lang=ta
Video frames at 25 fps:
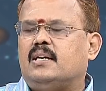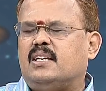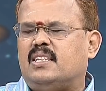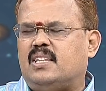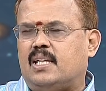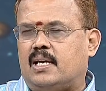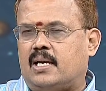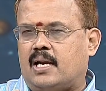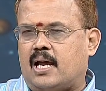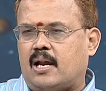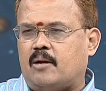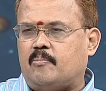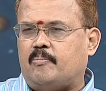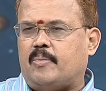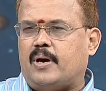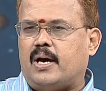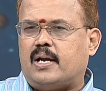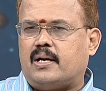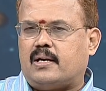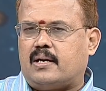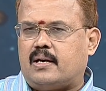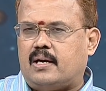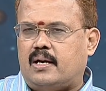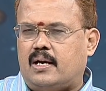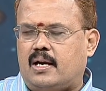இதை நான்
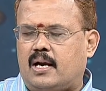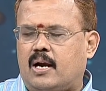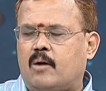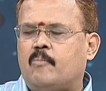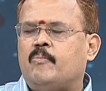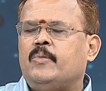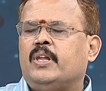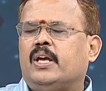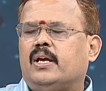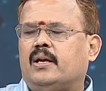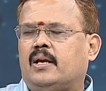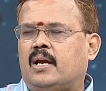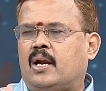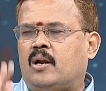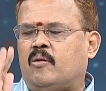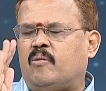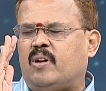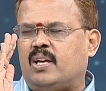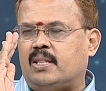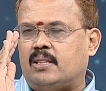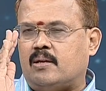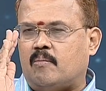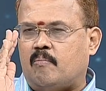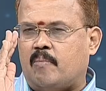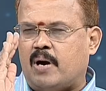பார்க்கிறேன்
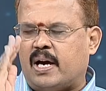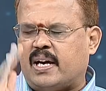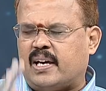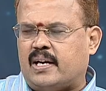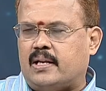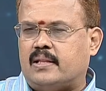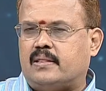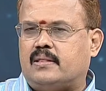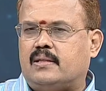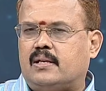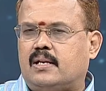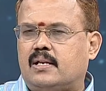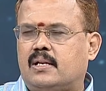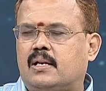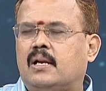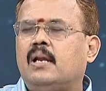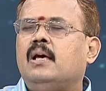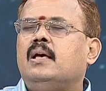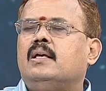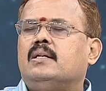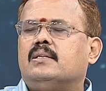எனவே இந்த மகரத்தில்